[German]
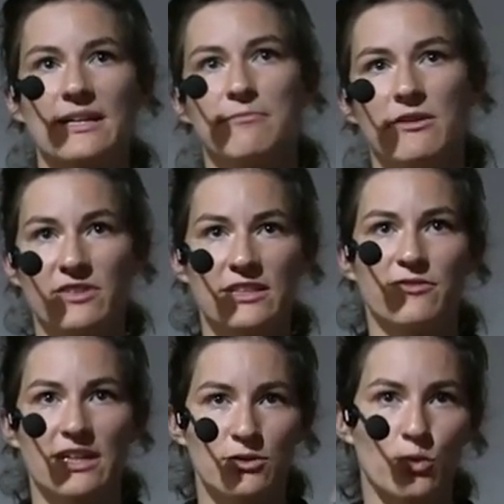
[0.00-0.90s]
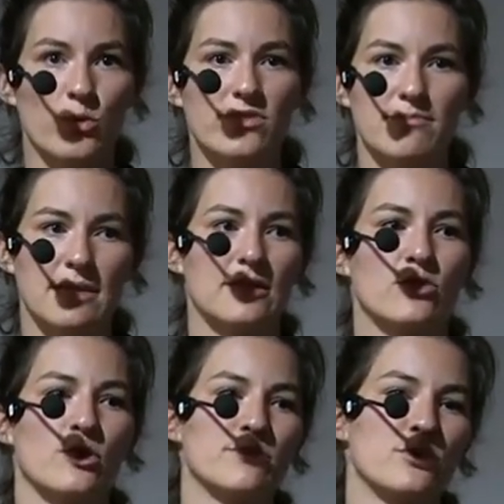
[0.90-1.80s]
immer wieder werden große Mengen
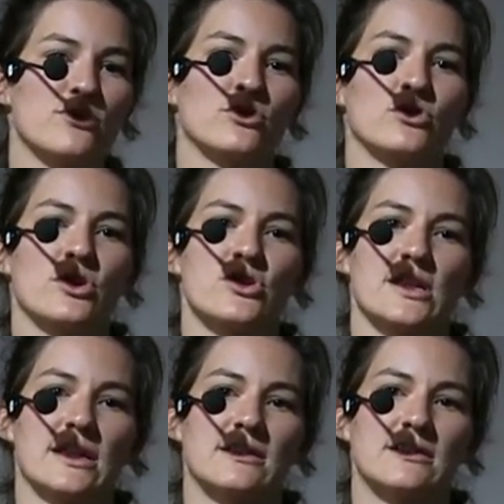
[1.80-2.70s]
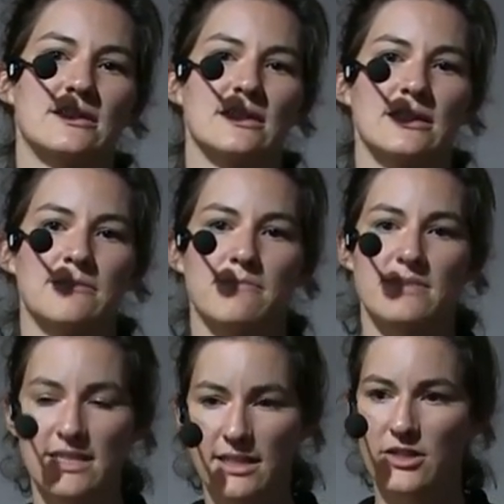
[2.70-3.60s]
Kryptos in Deutschland ähm,
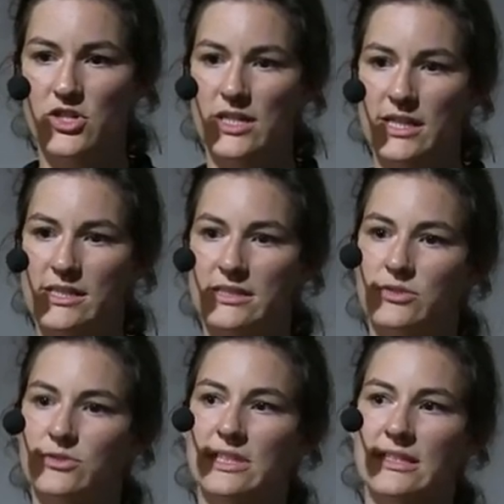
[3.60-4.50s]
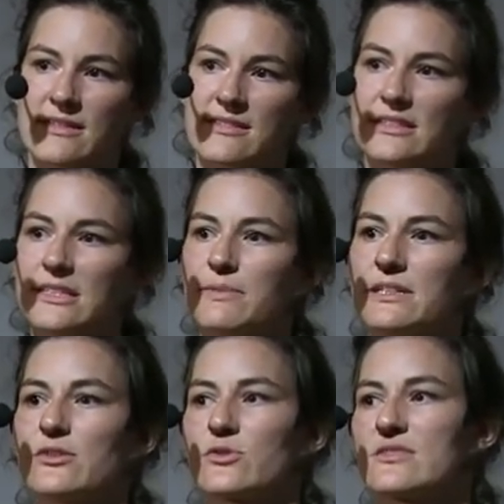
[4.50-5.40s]
sichergestellt und dann sind die bei
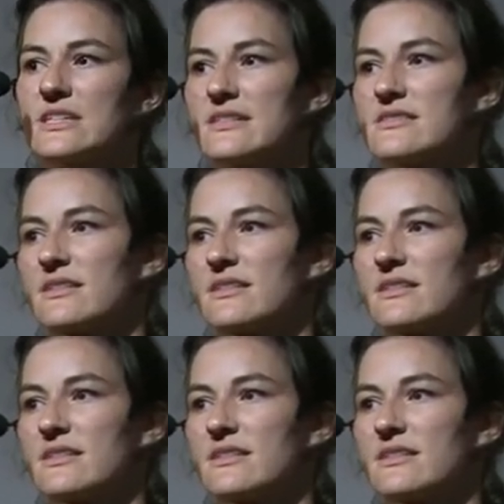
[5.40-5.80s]
der Justiz.